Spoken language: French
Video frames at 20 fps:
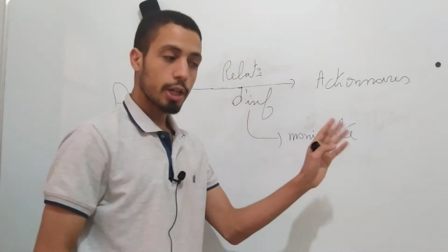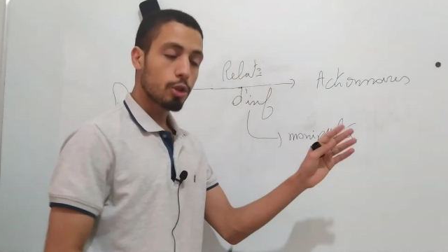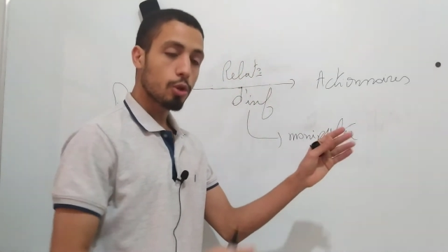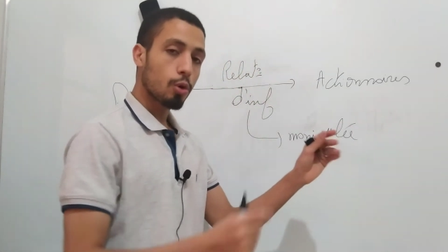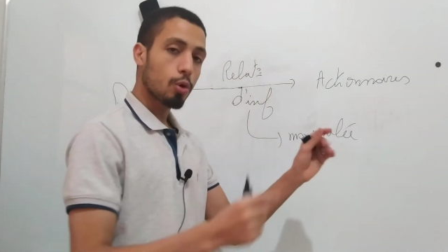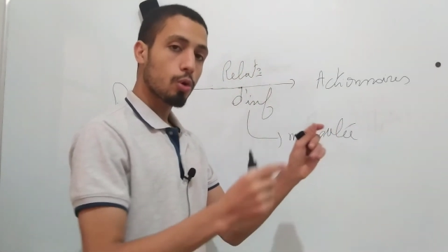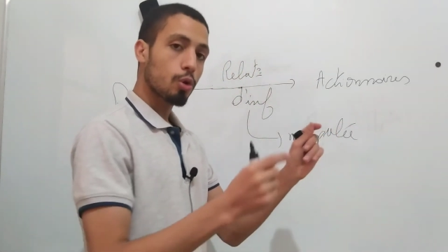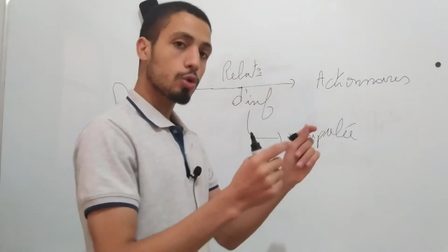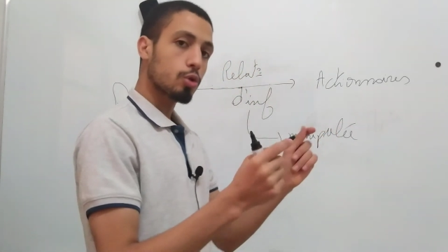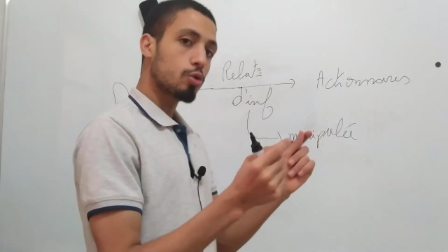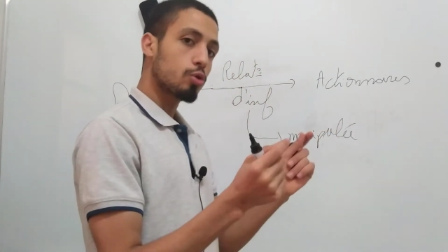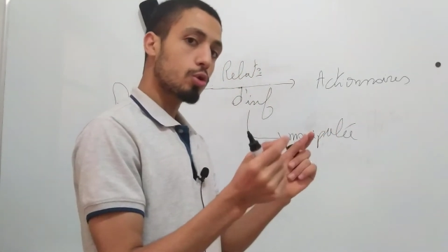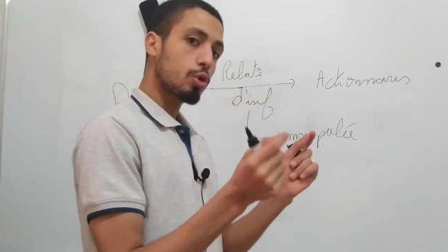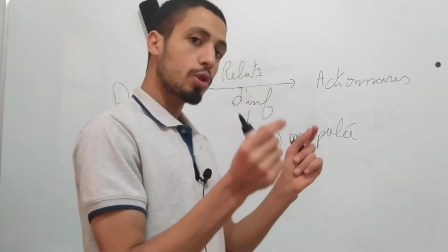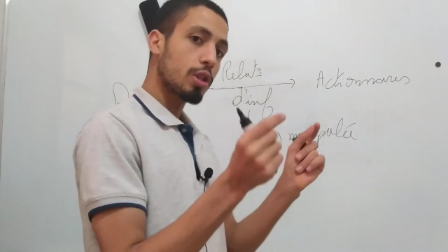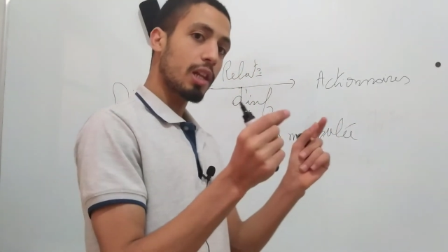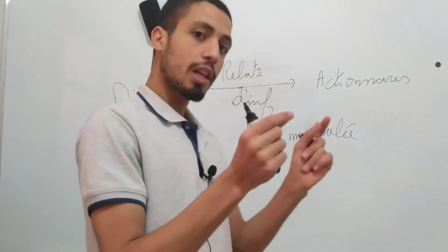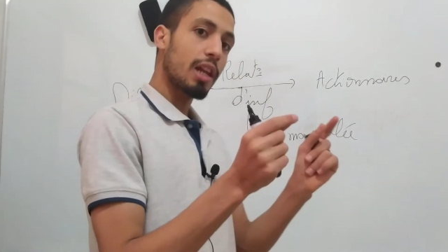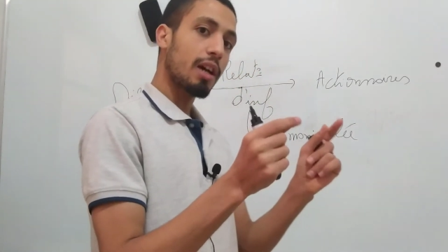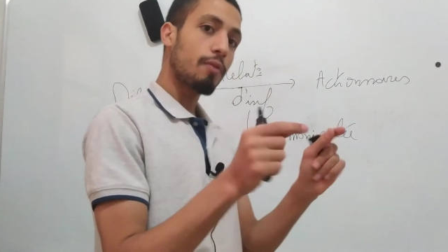Et donc lorsque
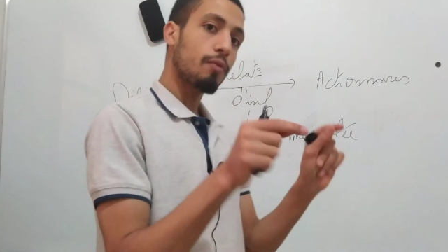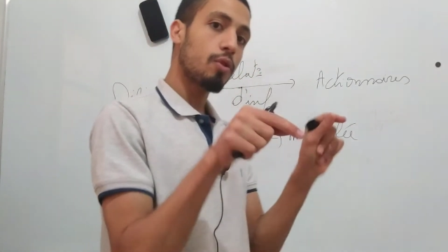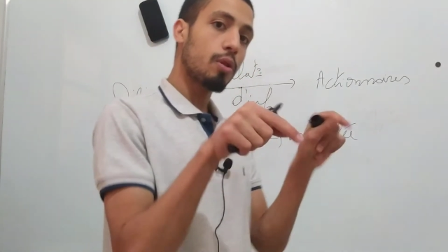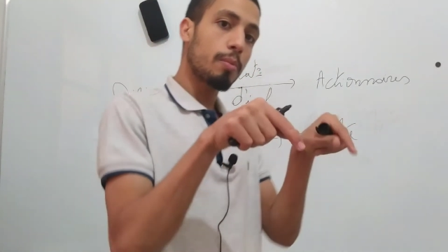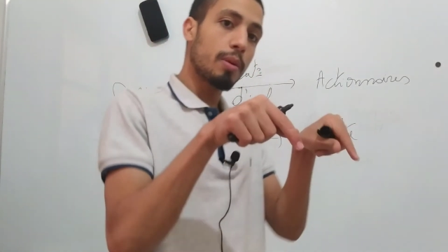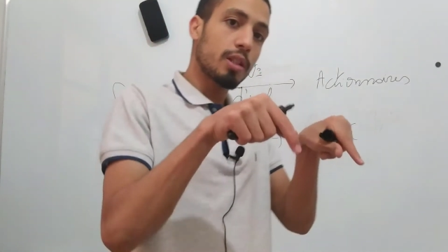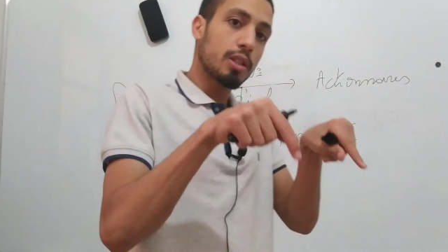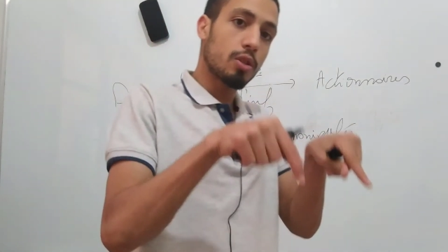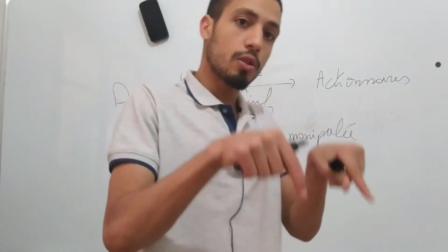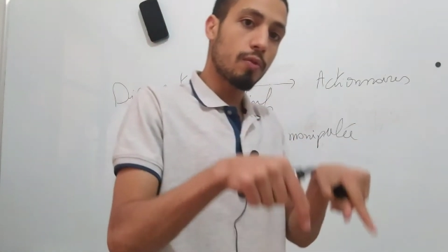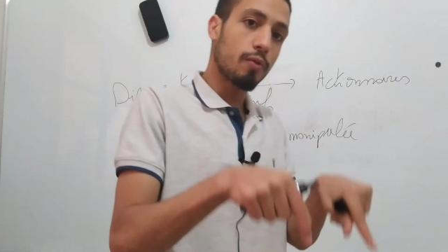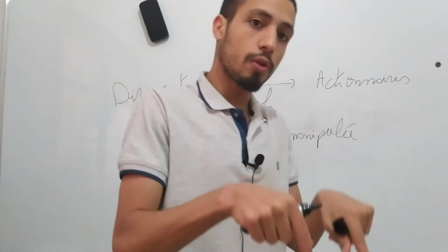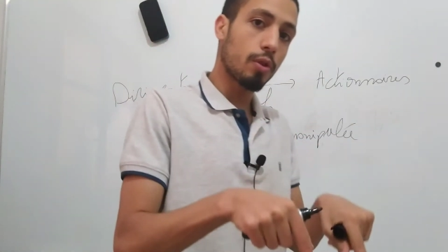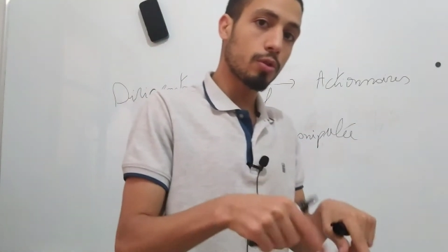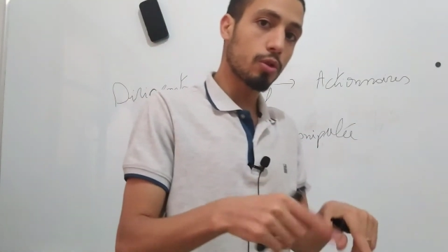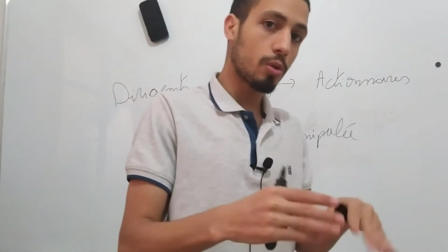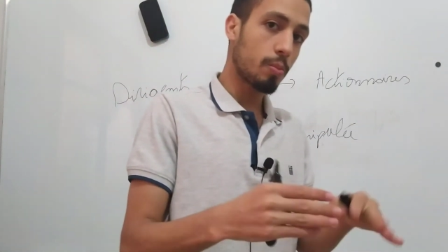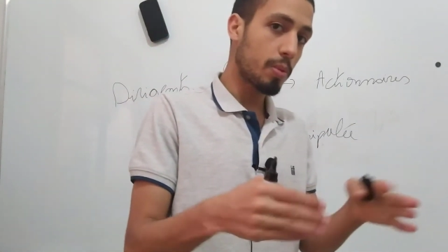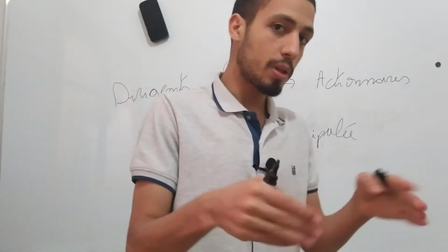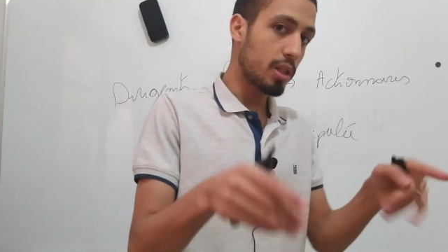je dis l'information de
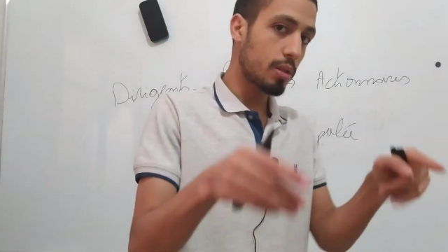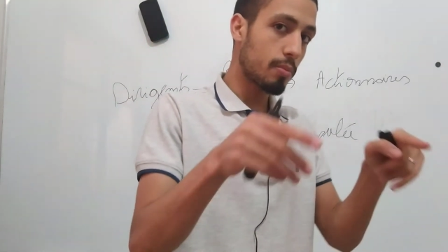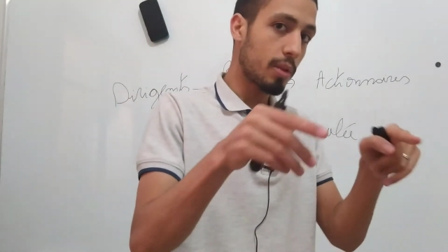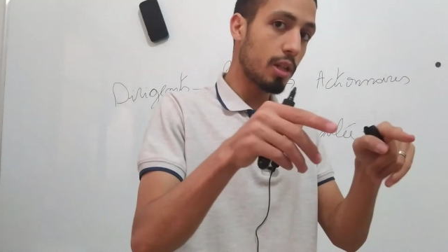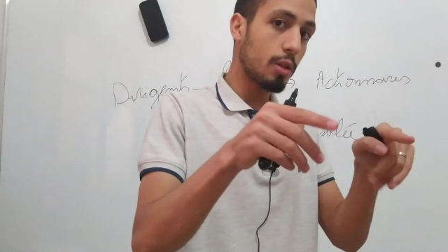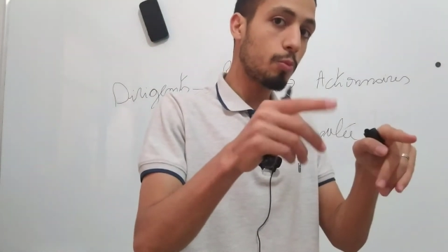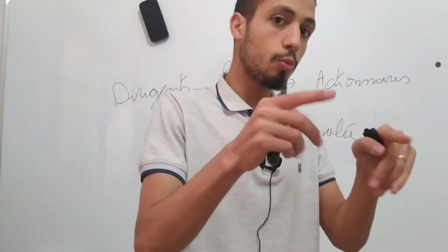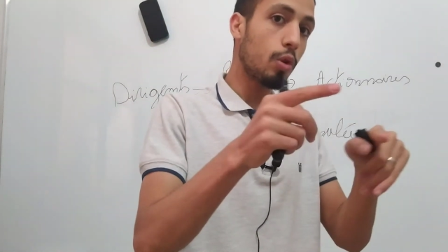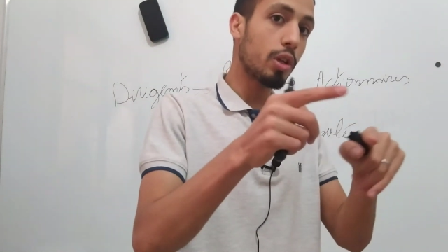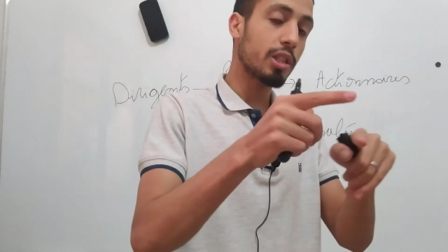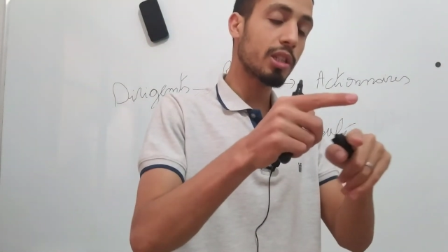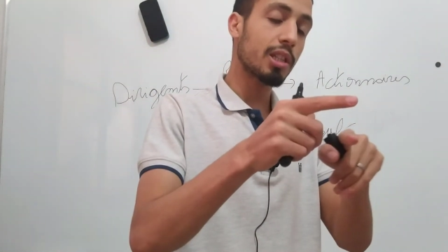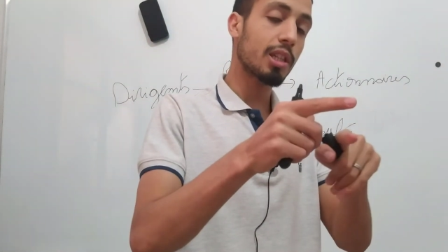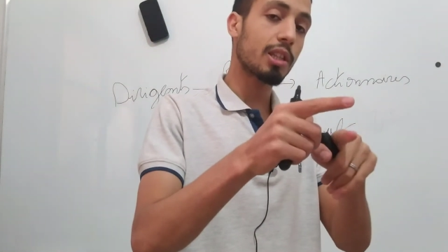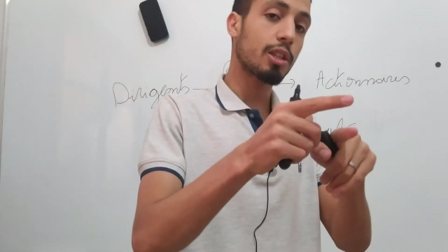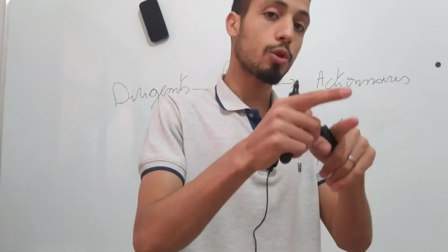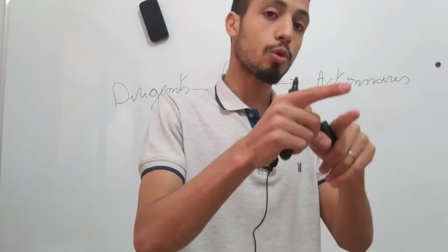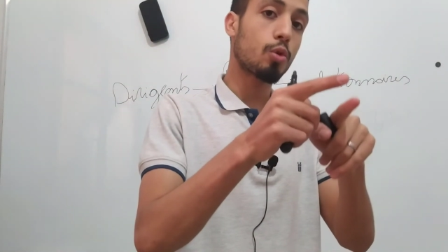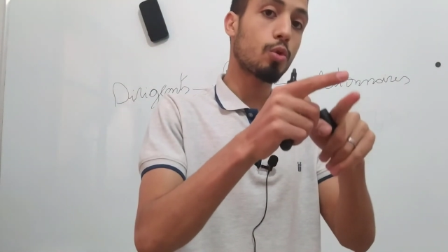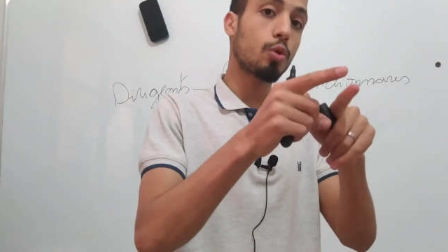l'entreprise manipulée,
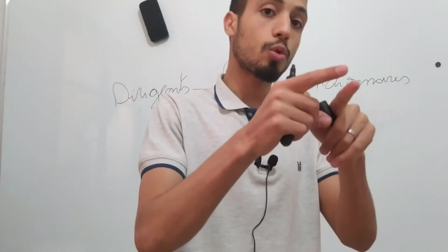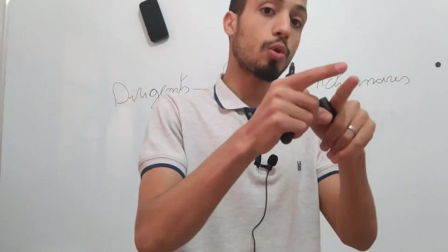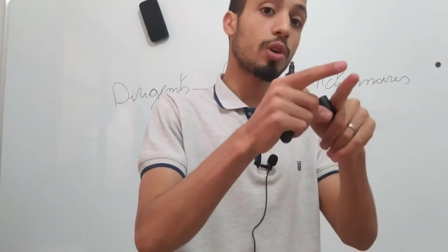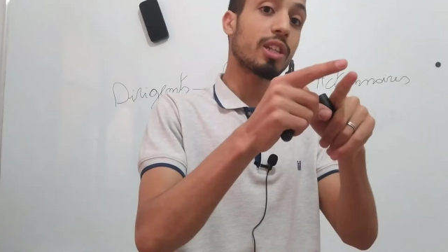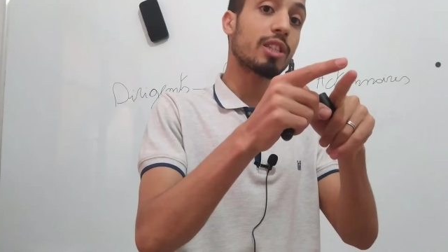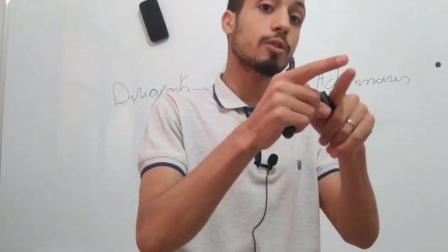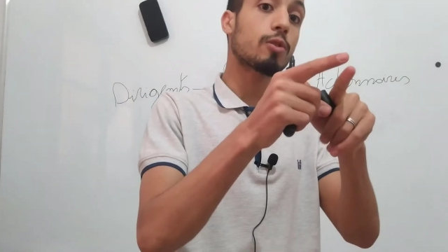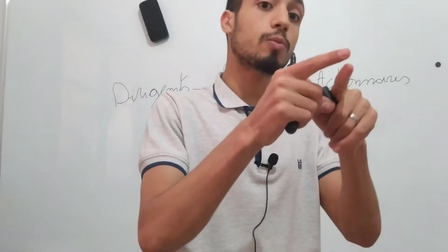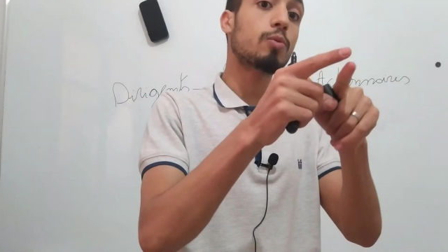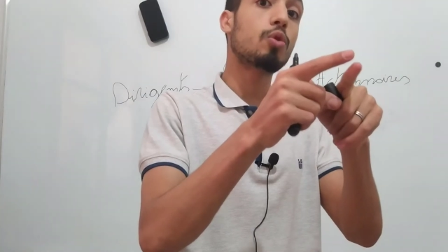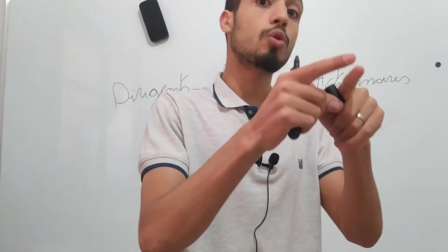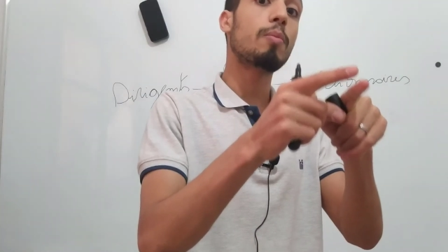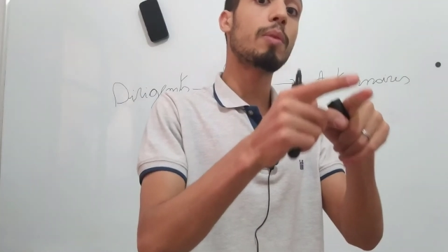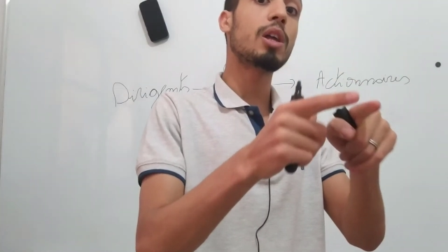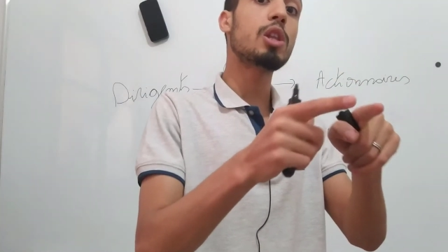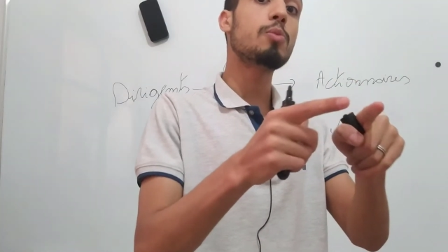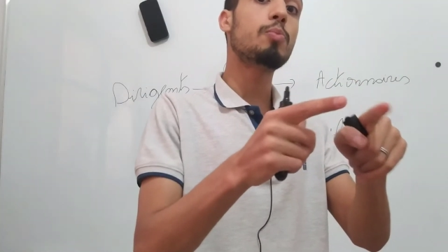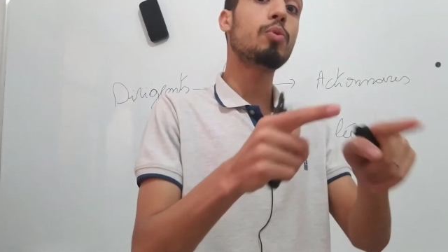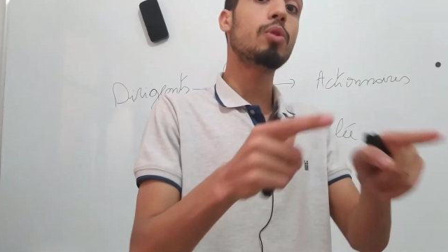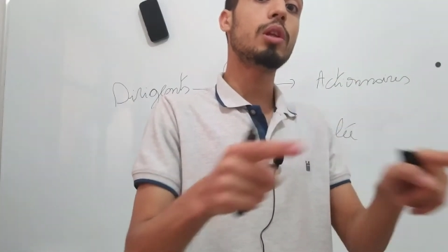c'est-à-dire qu'on risque de
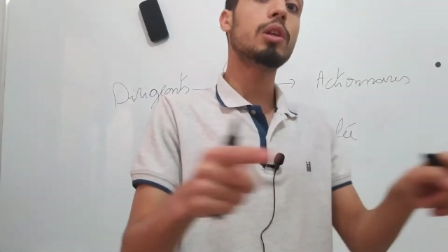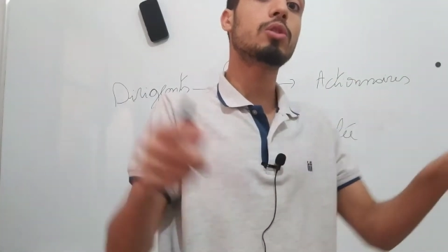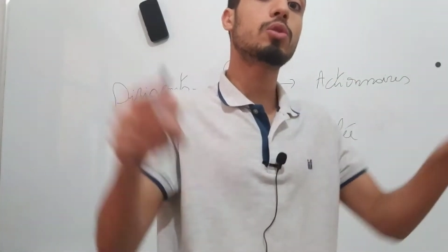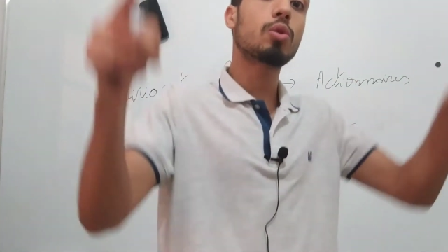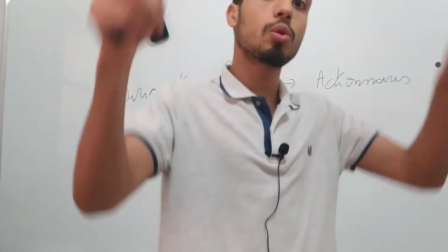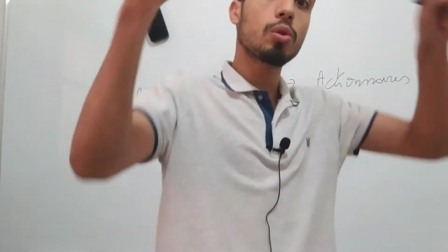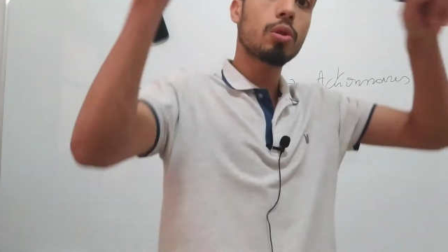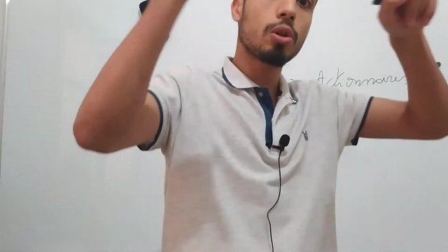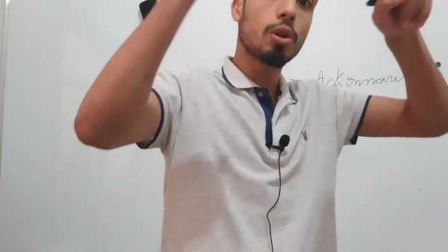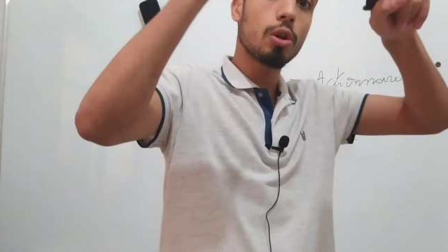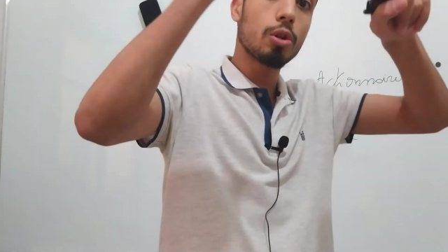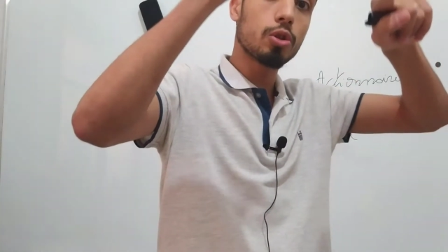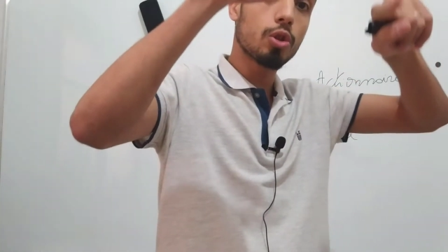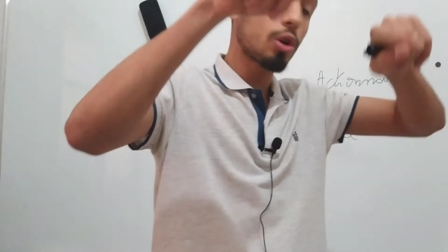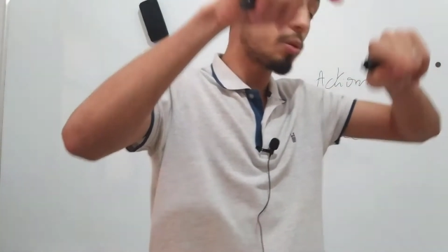manipuler toute